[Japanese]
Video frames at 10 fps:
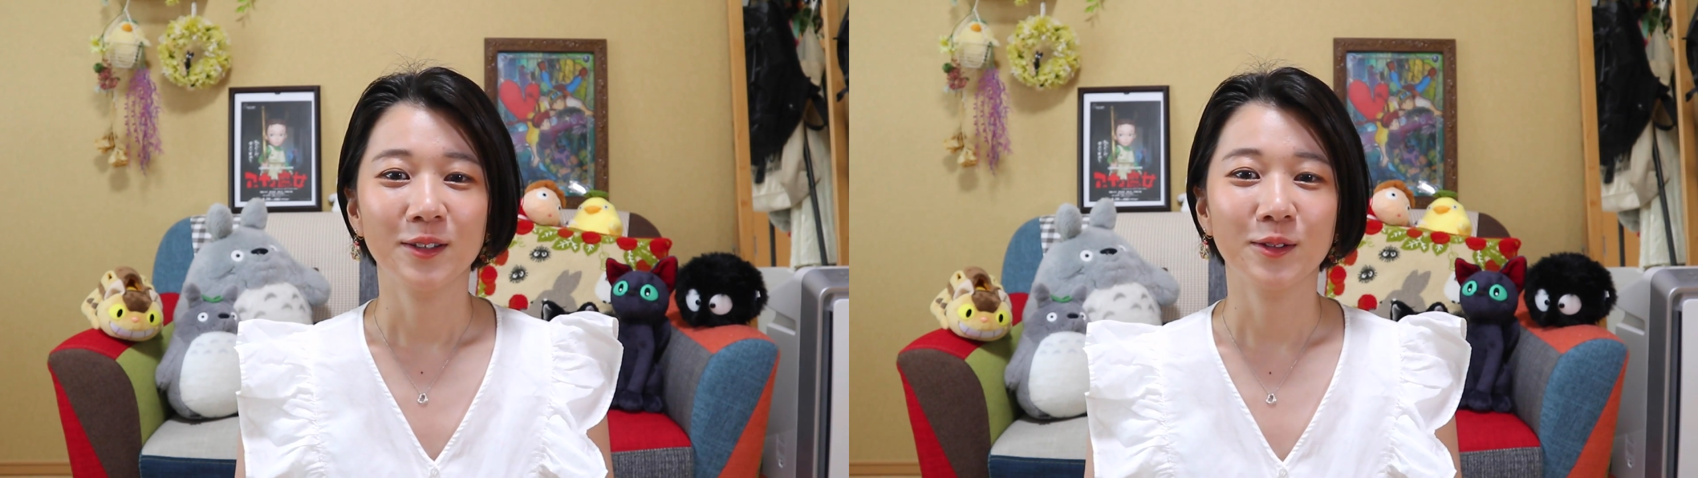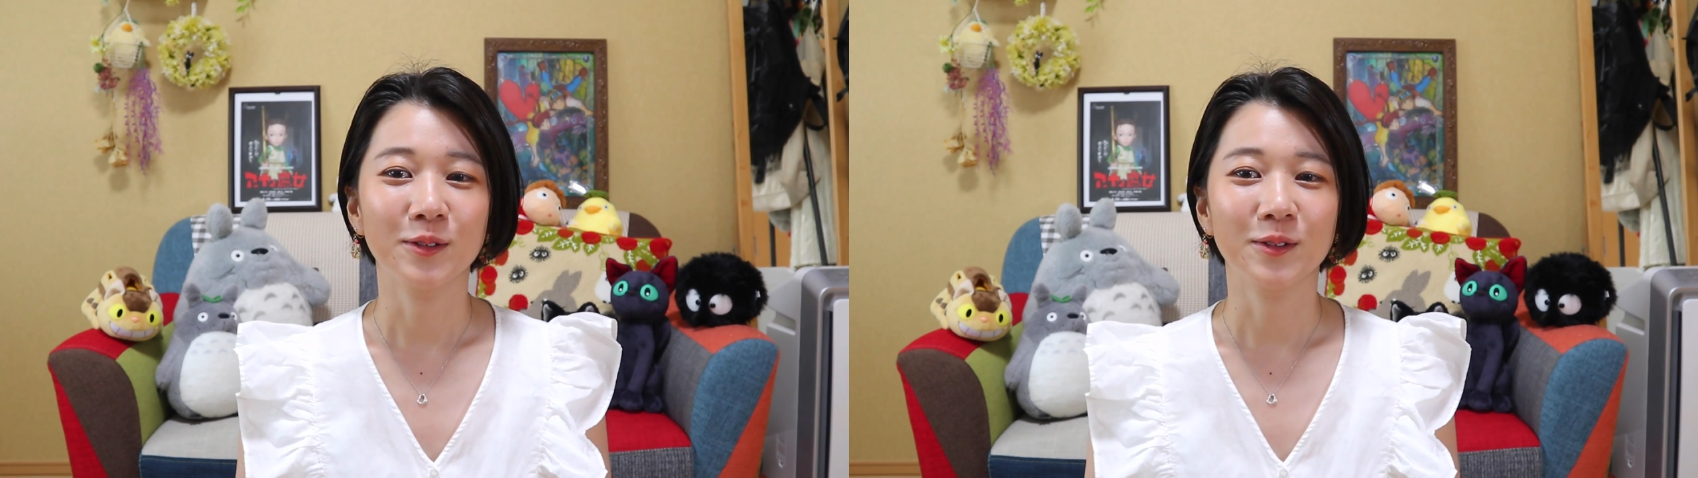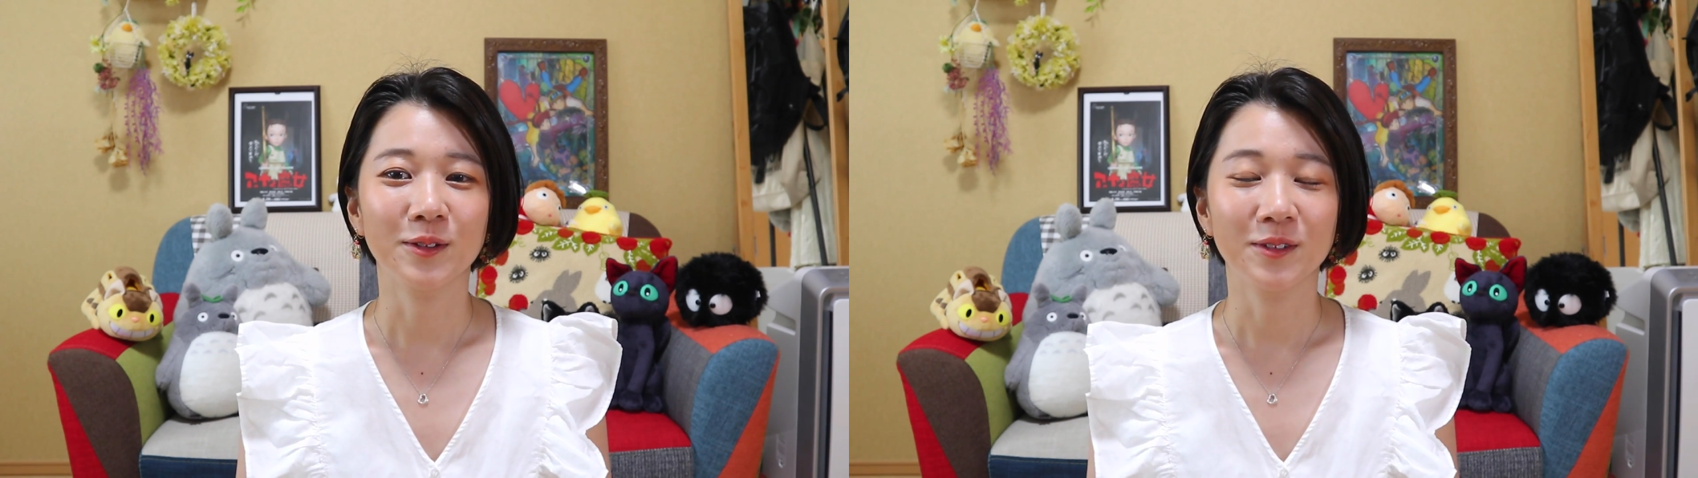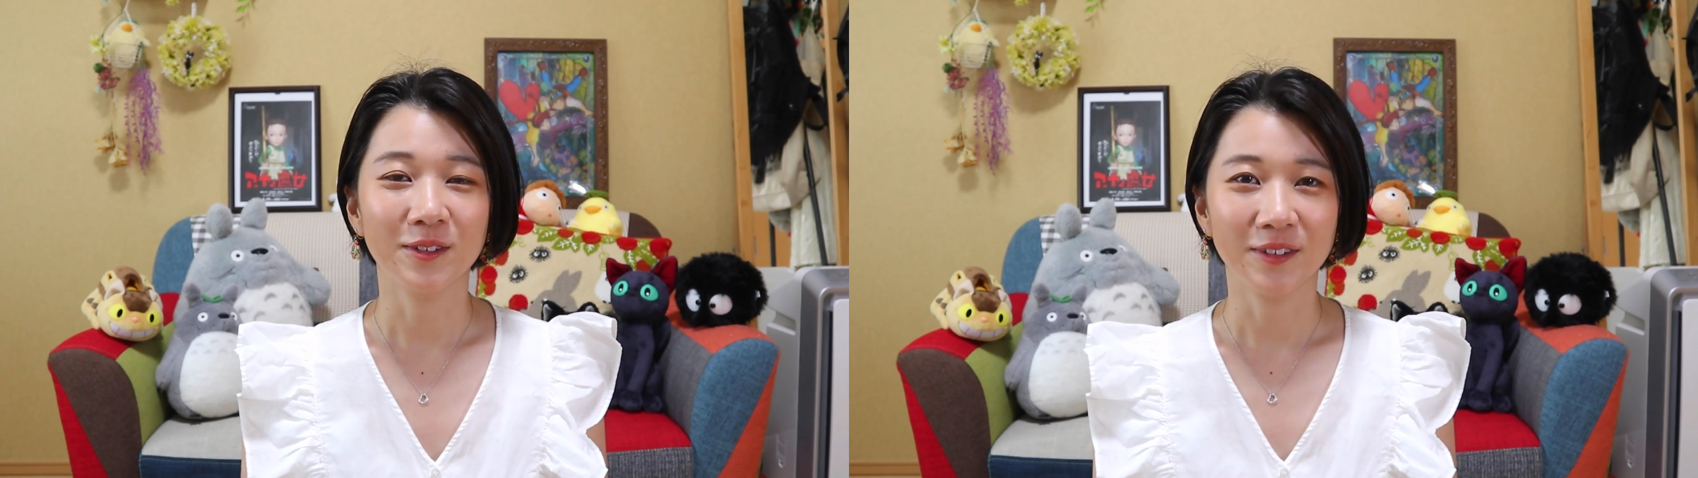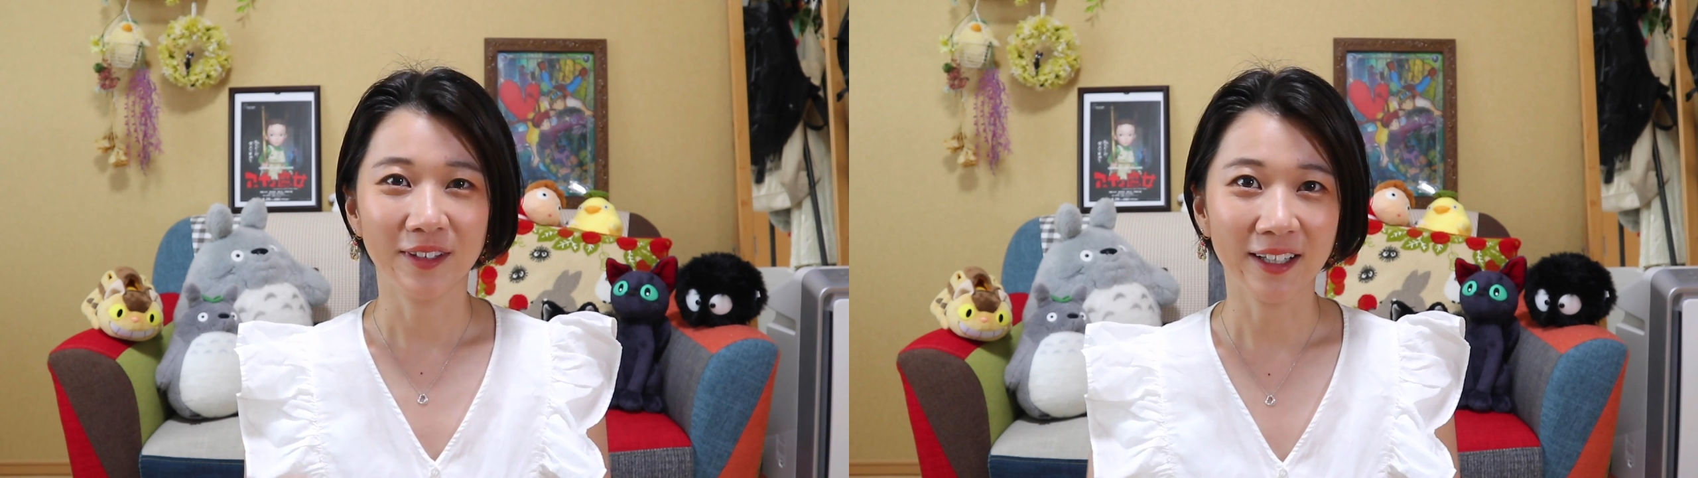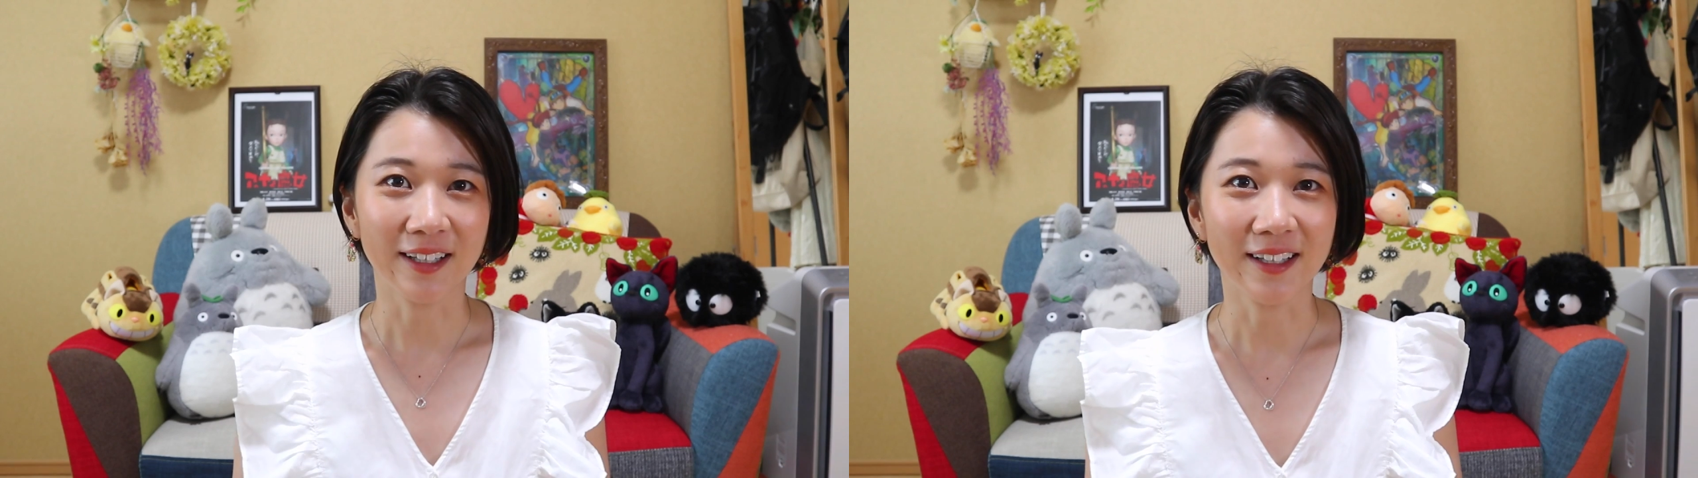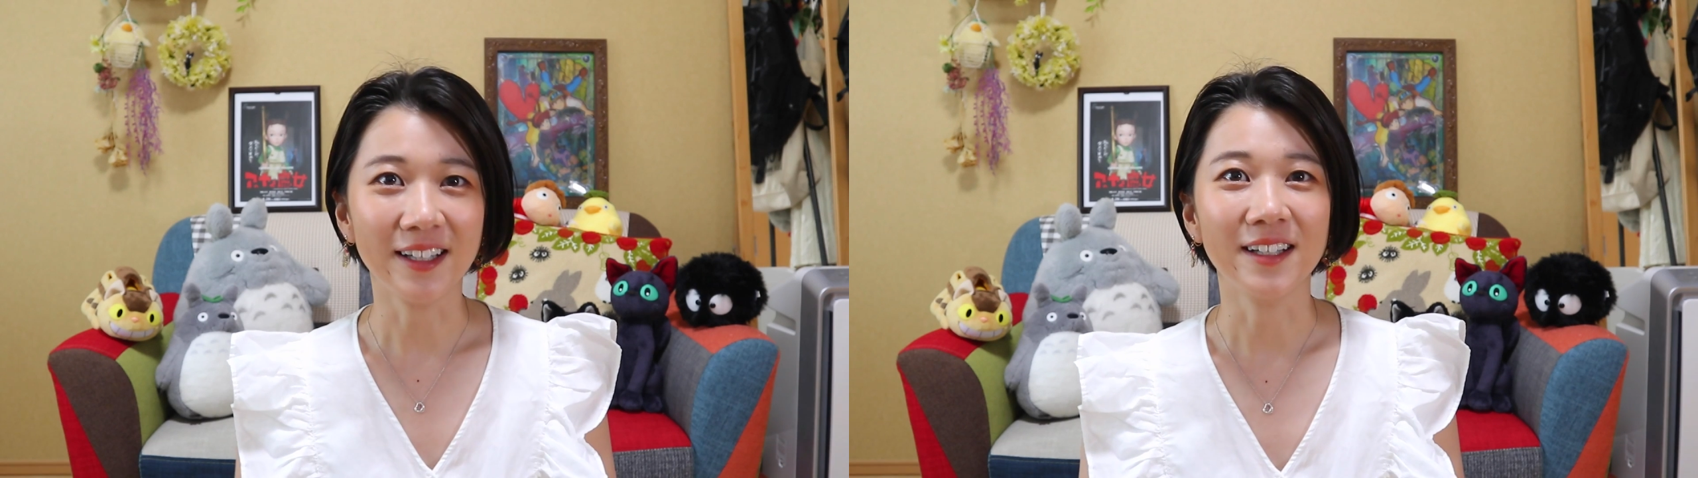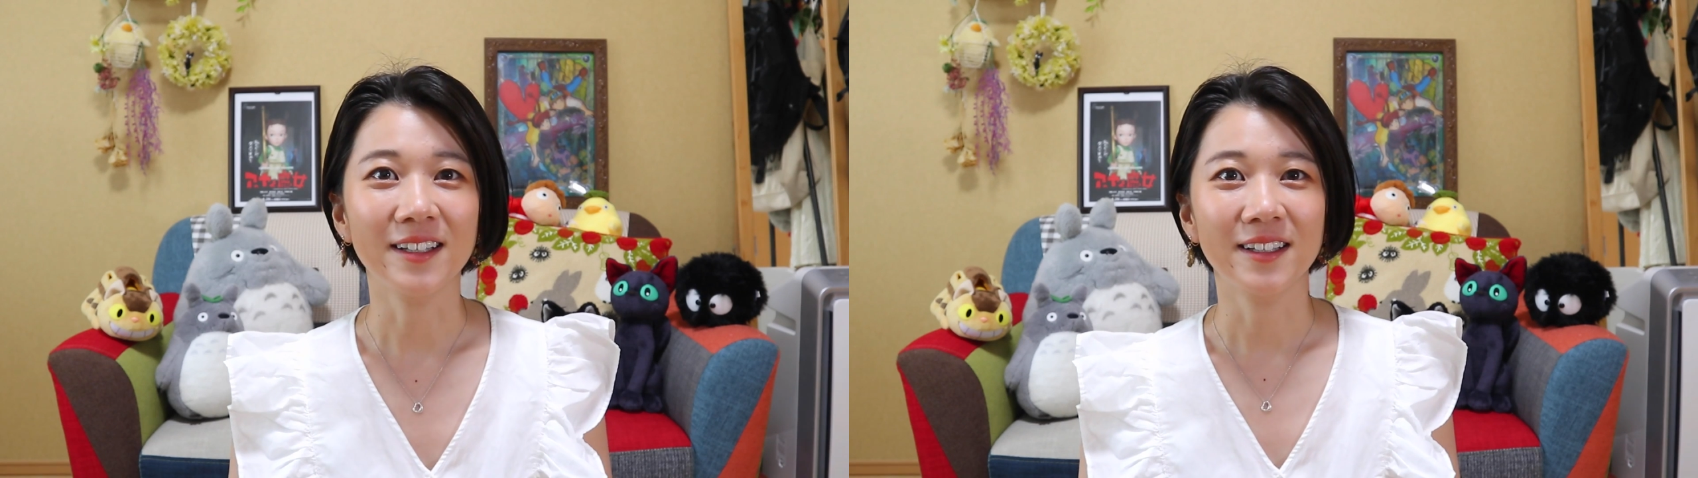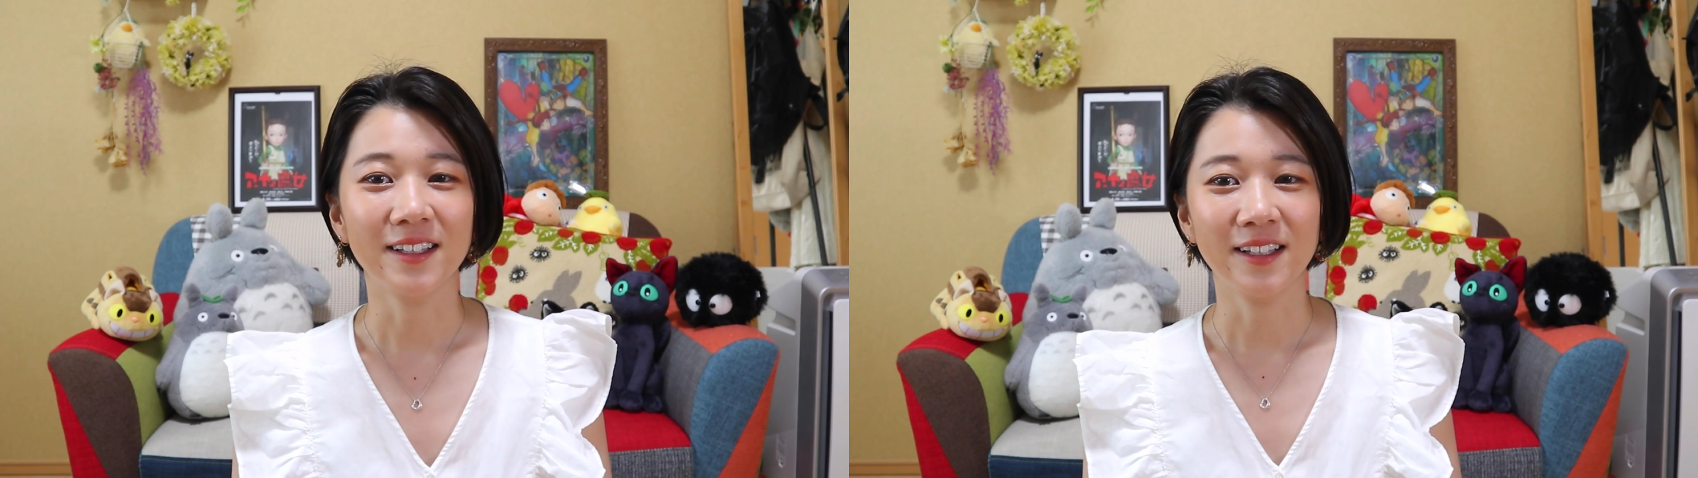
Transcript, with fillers: 投稿の中で、